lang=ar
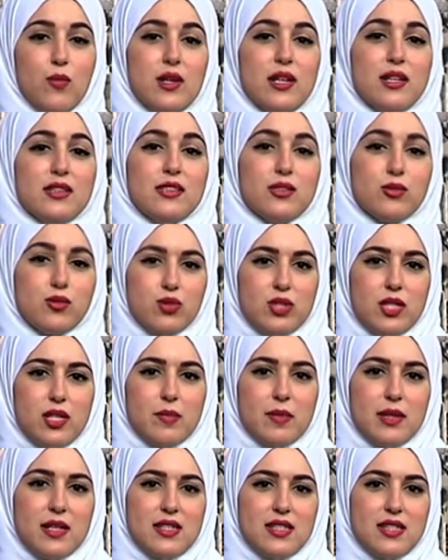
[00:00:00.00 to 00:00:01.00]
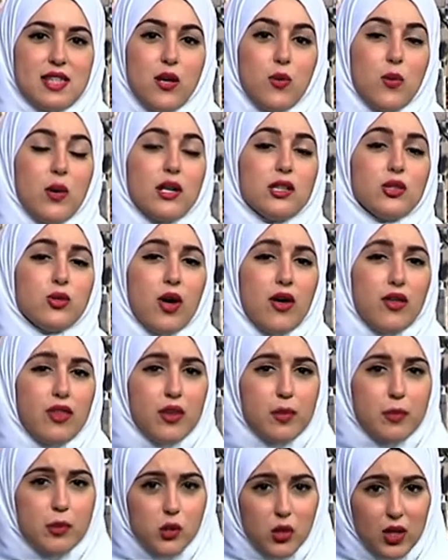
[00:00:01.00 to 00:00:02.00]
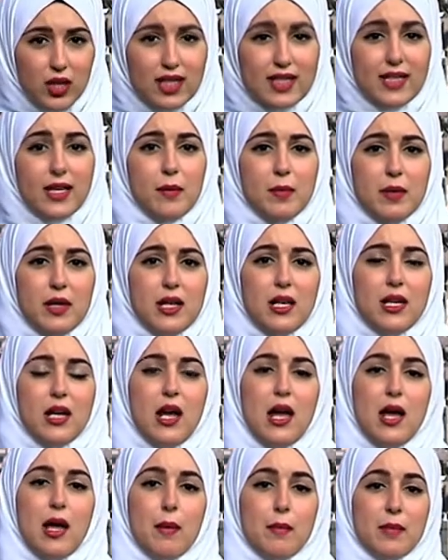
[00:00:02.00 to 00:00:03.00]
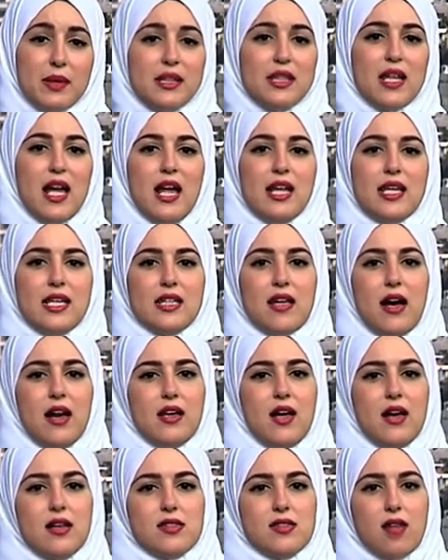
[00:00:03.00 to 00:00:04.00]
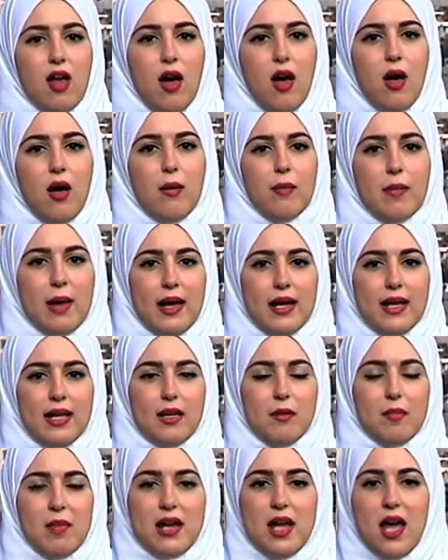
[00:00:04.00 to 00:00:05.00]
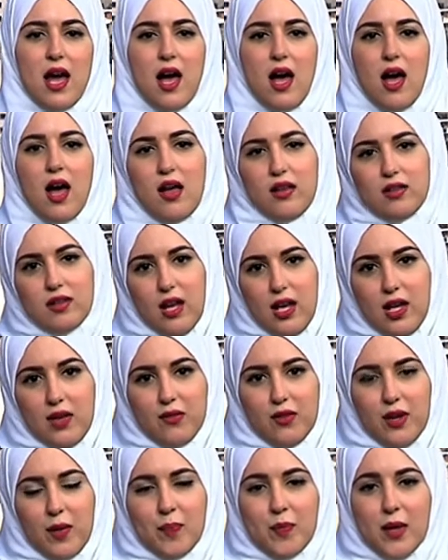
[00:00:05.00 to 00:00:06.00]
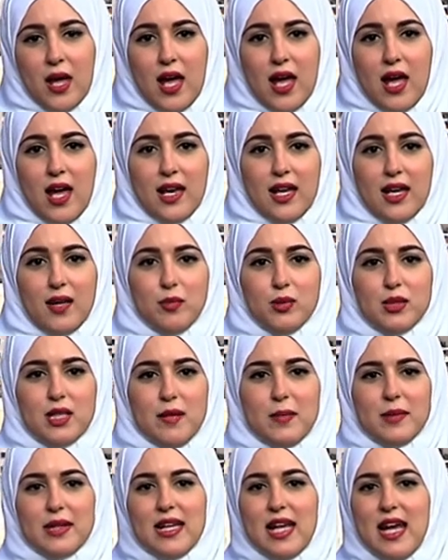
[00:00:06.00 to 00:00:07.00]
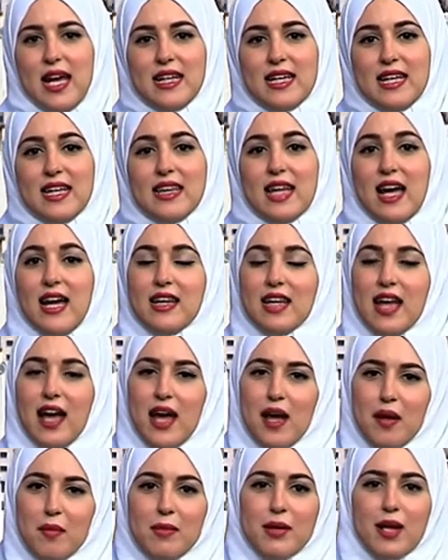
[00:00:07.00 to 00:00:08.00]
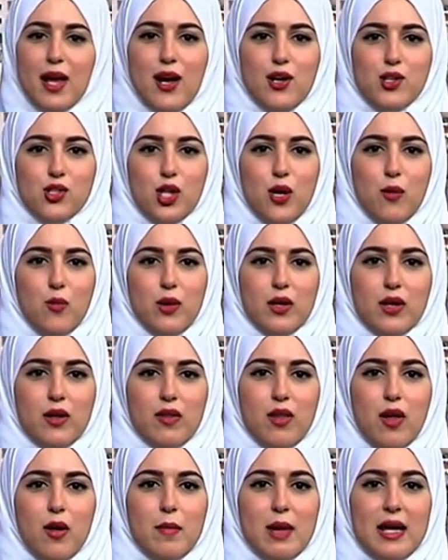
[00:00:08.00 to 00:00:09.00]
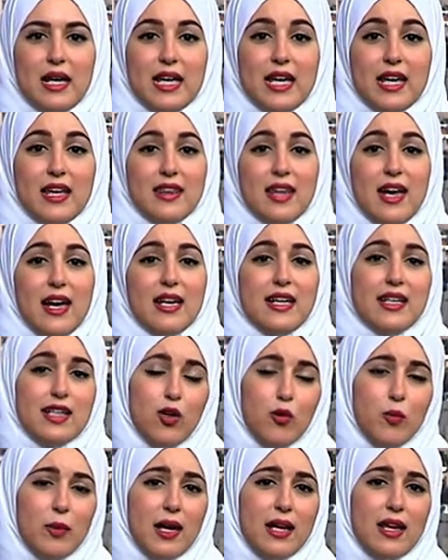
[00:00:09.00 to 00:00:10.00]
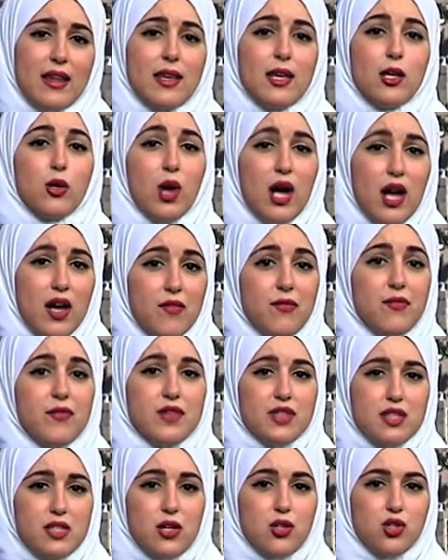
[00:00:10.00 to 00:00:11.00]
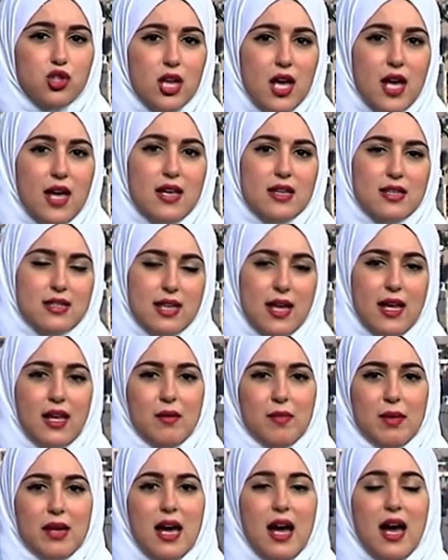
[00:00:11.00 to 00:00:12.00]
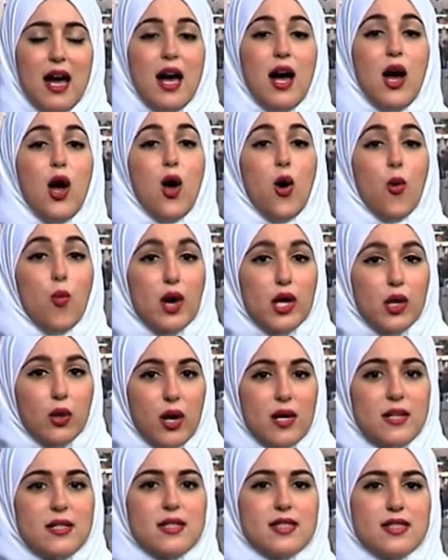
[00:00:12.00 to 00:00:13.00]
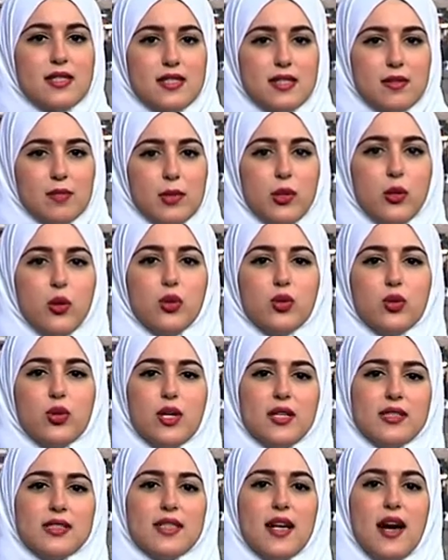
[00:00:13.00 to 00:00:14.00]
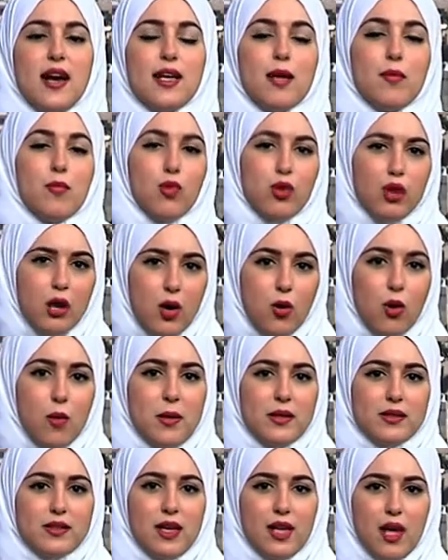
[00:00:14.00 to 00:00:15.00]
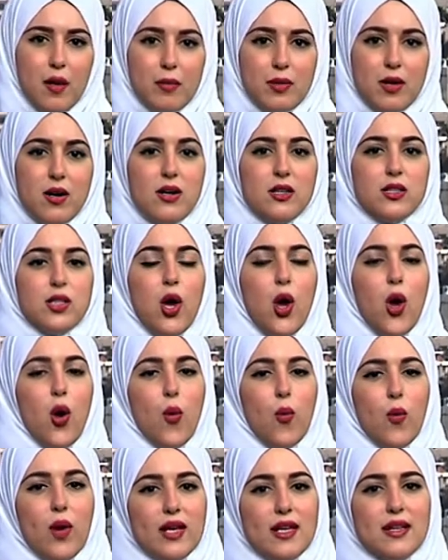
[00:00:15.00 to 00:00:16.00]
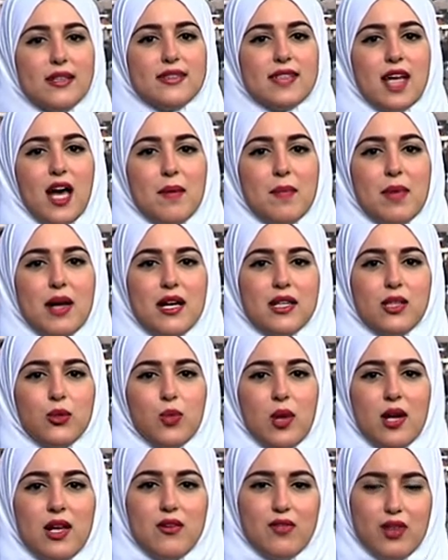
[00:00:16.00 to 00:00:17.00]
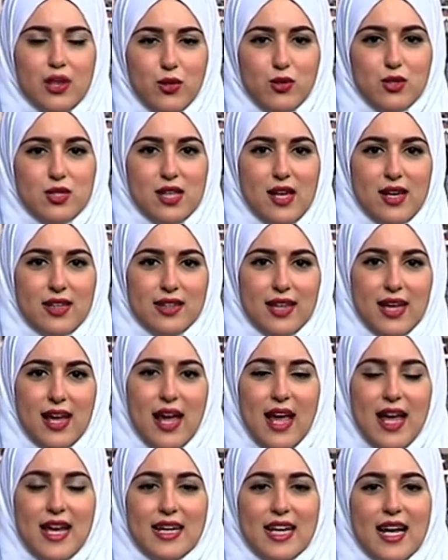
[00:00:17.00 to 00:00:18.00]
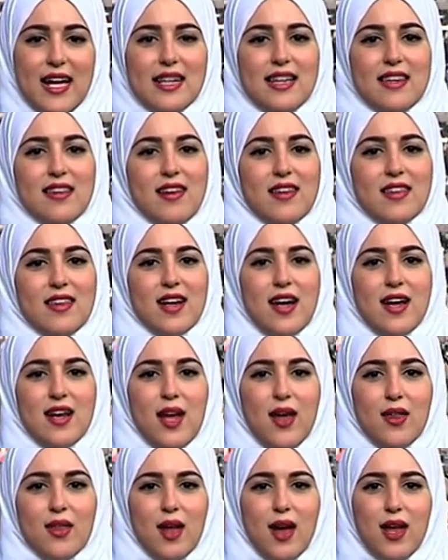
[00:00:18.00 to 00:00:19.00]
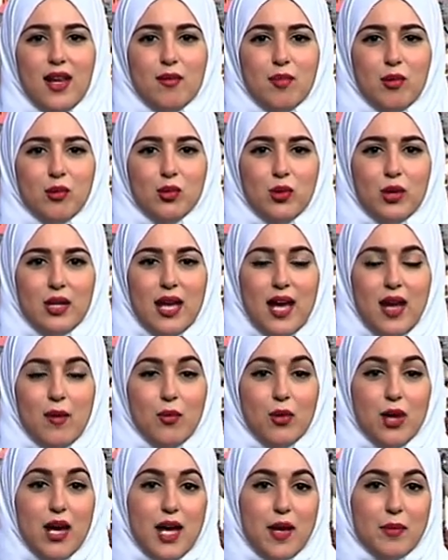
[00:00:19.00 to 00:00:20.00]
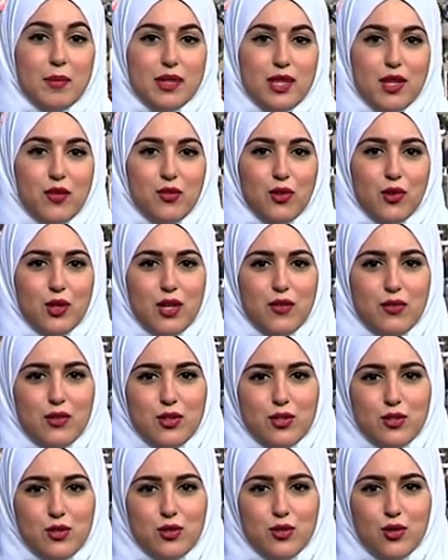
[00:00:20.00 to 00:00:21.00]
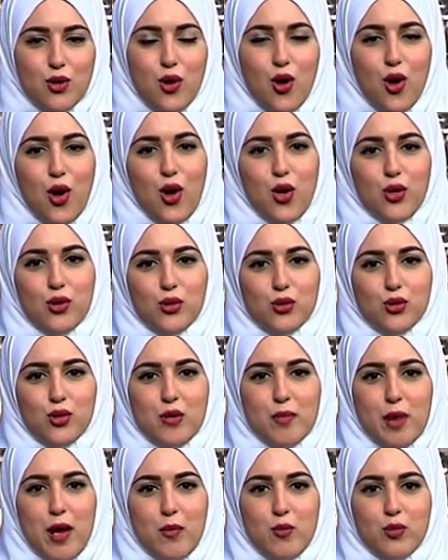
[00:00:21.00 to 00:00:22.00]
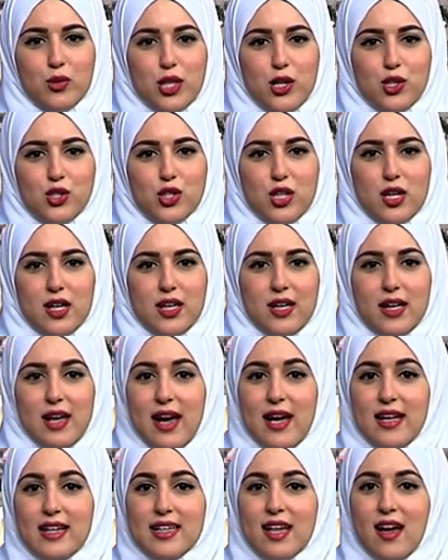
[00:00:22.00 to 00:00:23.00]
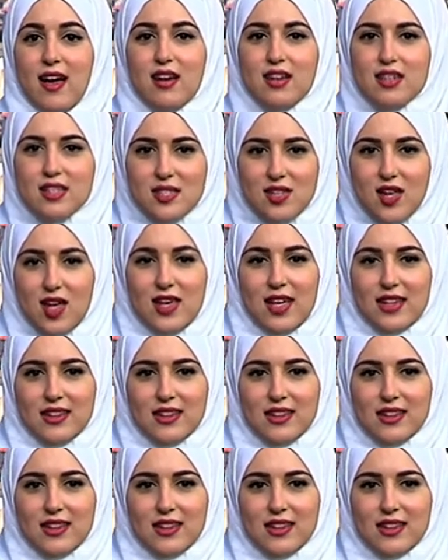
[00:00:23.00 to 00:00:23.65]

والتي تصيب الإنسان وقد تؤثر بشكل كبير بالتحديد على أصحاب المناعة الضعيفة لا بد من الحديث عن أهم الأعشاب والنظام الغذائي اليومي الذي يحفز جهاز المناعة ويعزز من قدراته على مقاومة الأمراض والالتهابات والفيروسات للحديث أكثر عن هذا الموضوع الهام أرحب بضيفي هنا في الاستوديو دكتور محمود الشيخ علي أخصائي